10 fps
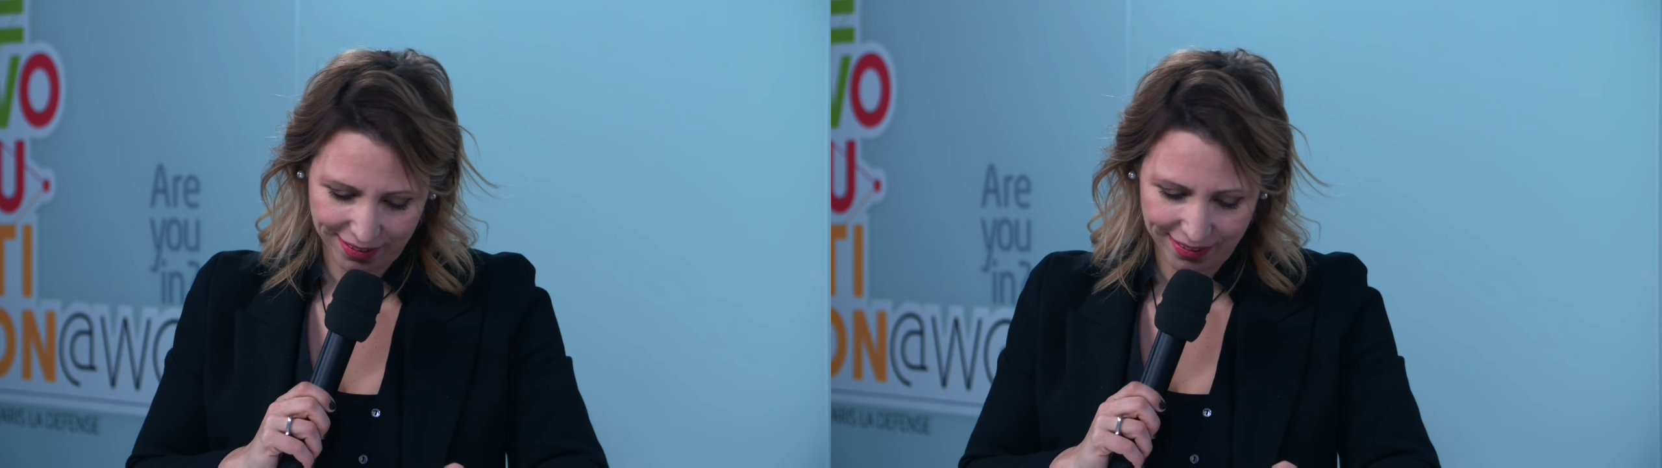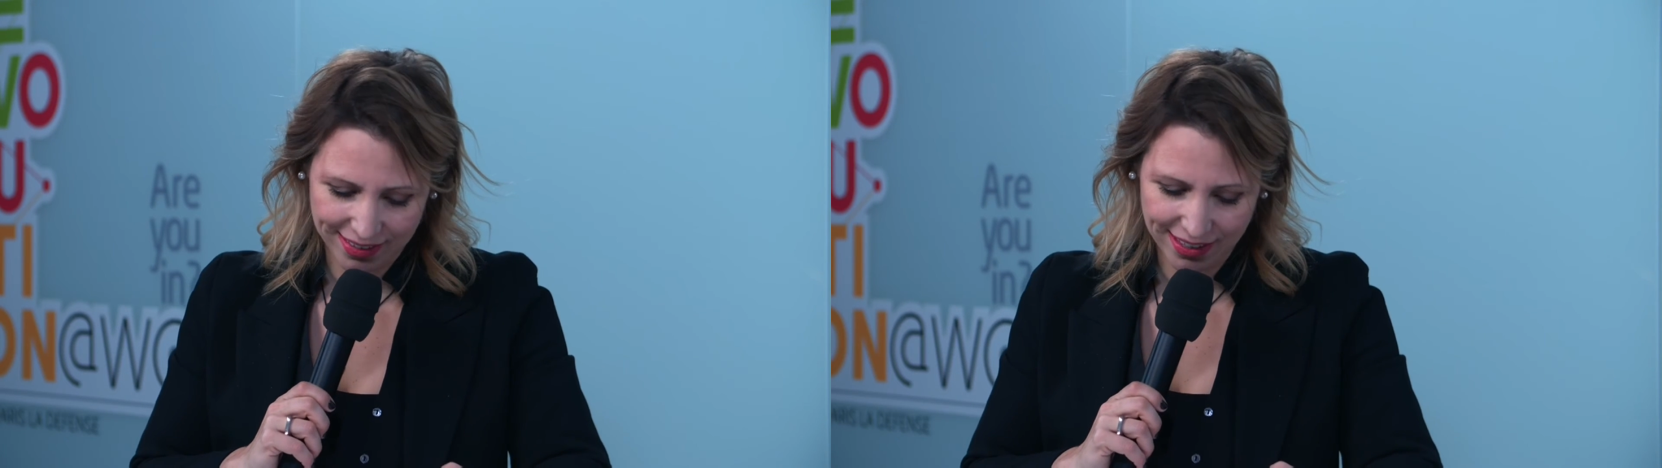
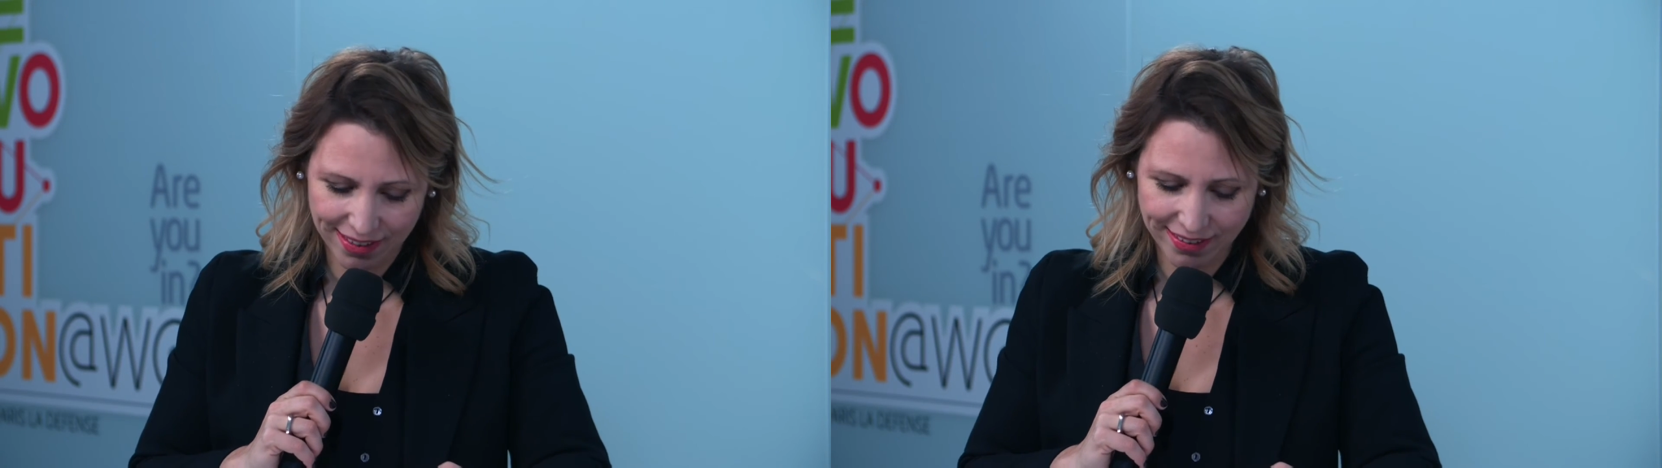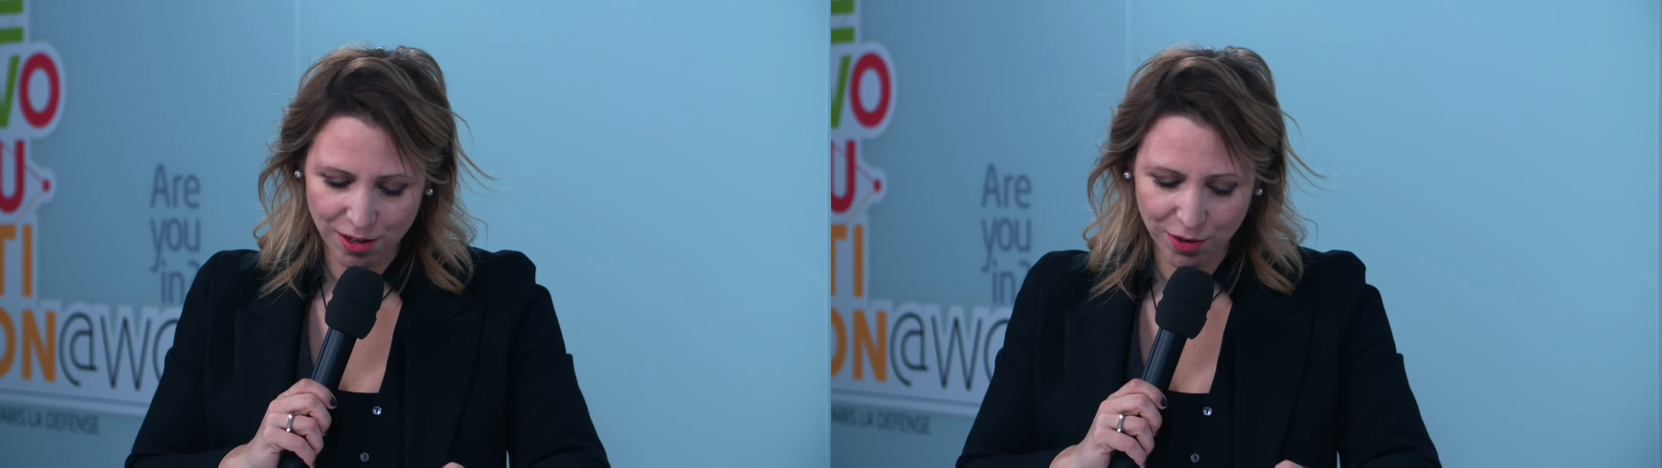C'est
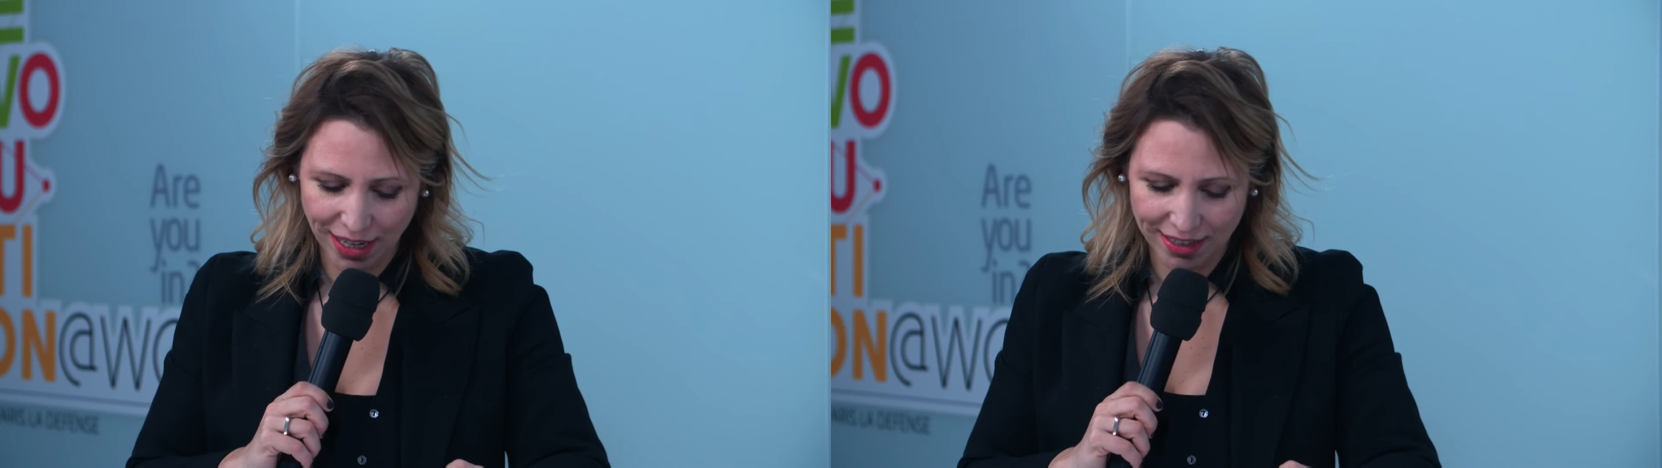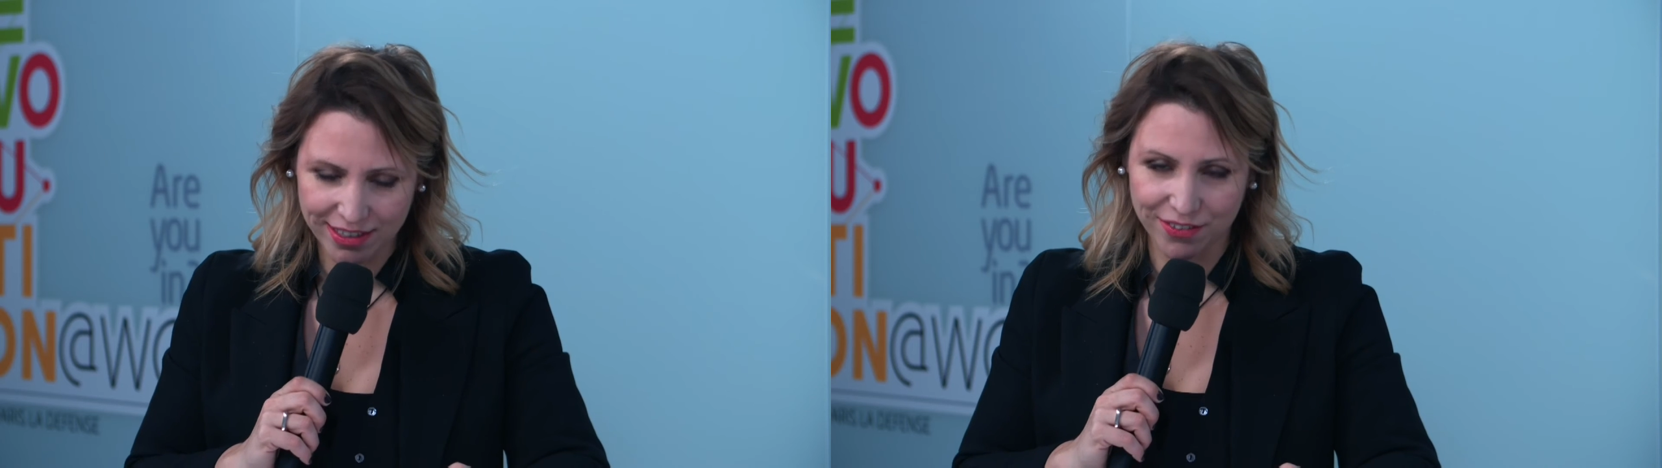Cécile Le
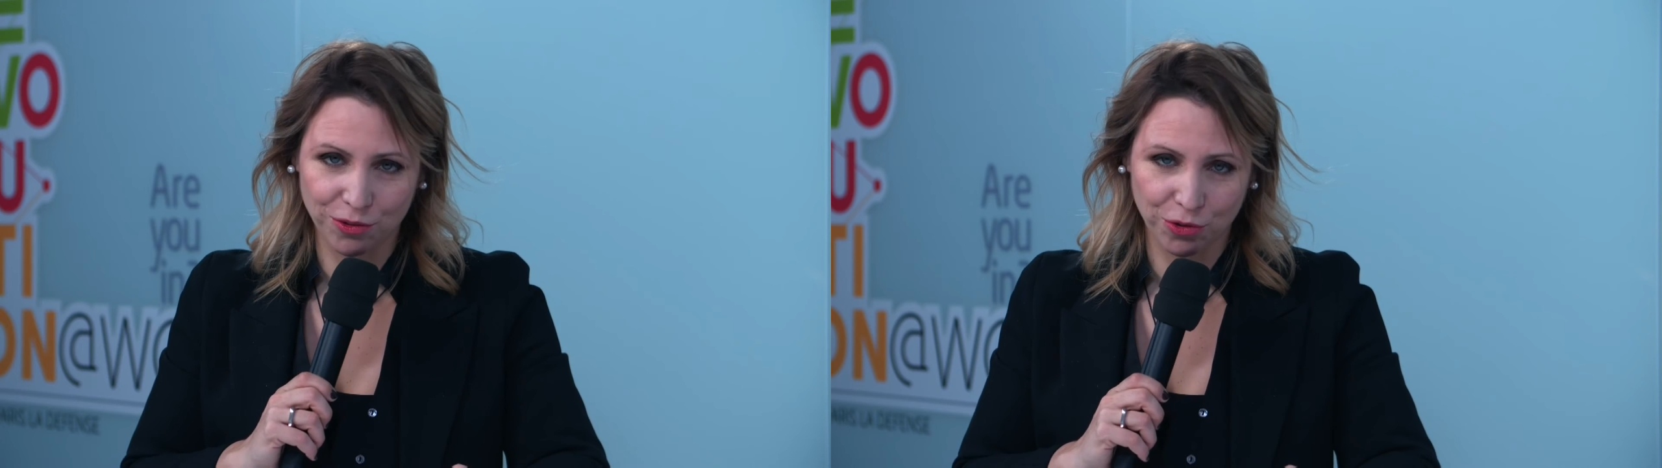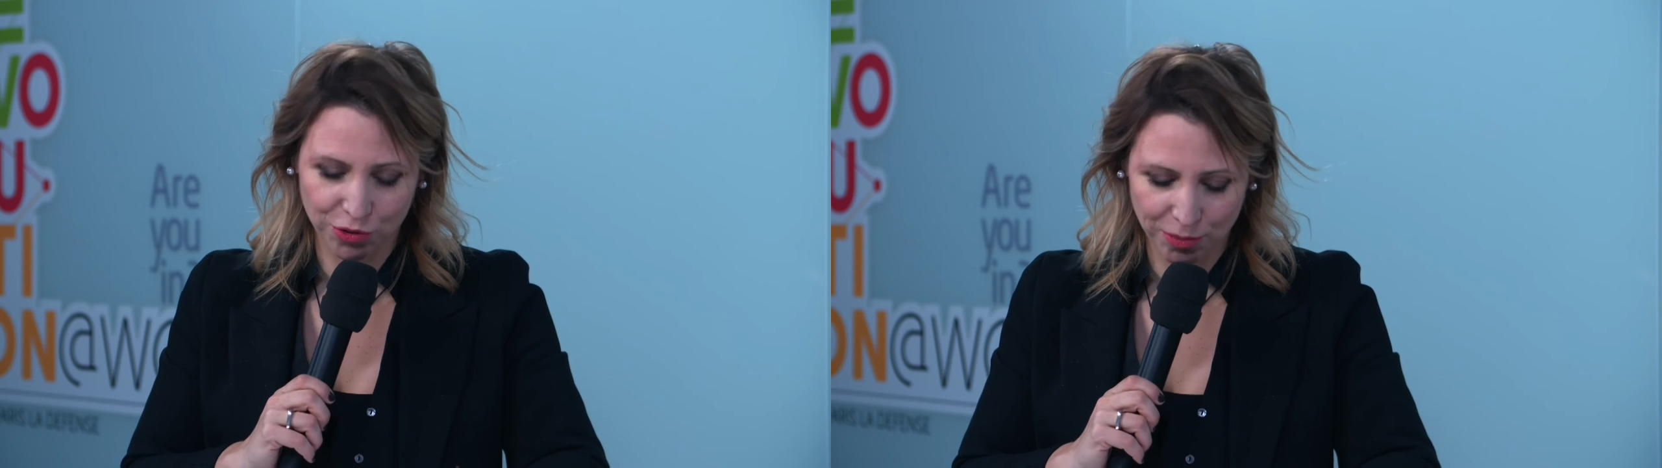Gallès qui va nous
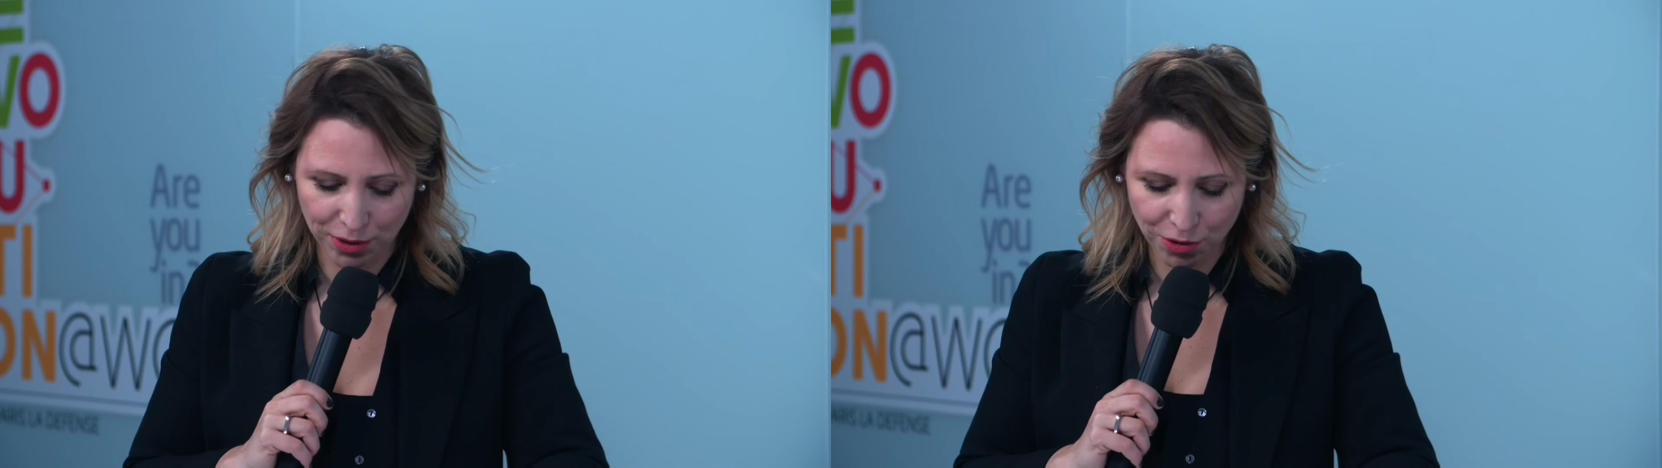rejoindre maintenant,